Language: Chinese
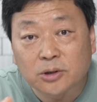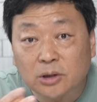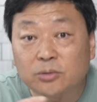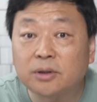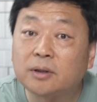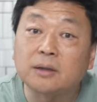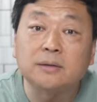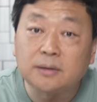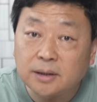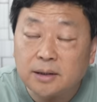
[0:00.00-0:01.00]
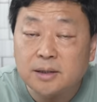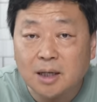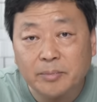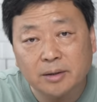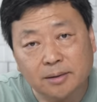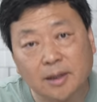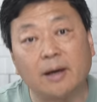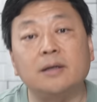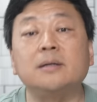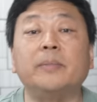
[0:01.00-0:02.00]
征询当事人的意见吗？显
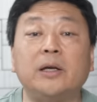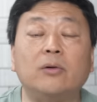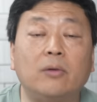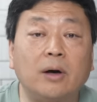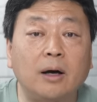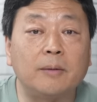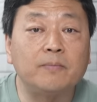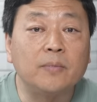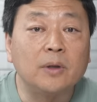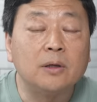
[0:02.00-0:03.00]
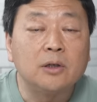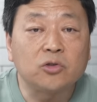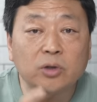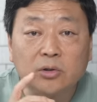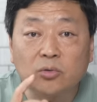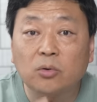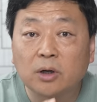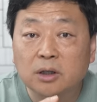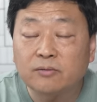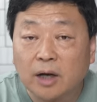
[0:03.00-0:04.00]
然是没有啊。所以如
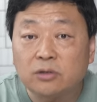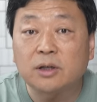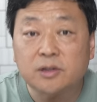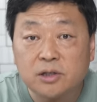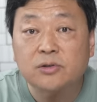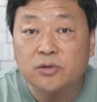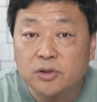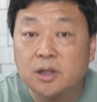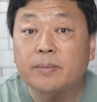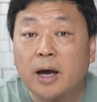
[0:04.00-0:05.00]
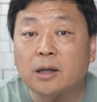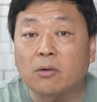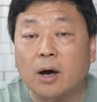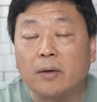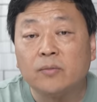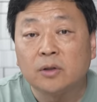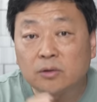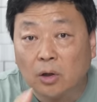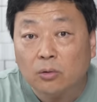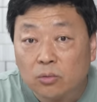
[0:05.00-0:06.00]
果要是完全禁止街拍的话，
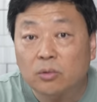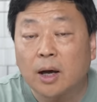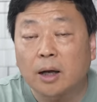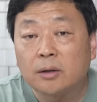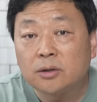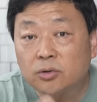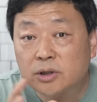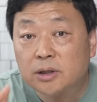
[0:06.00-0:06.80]
等于啊就这